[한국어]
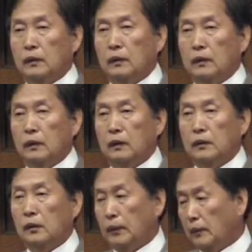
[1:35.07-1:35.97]
어,
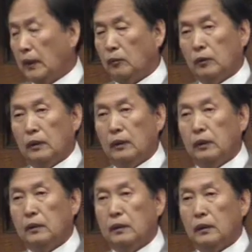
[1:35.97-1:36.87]
옆에
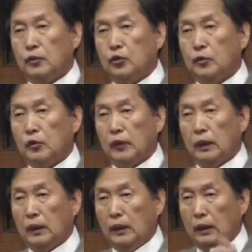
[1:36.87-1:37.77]
바라보겠는데 그때 숲
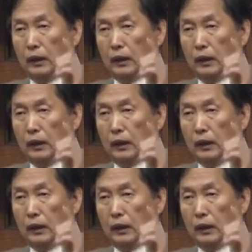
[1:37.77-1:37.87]
속에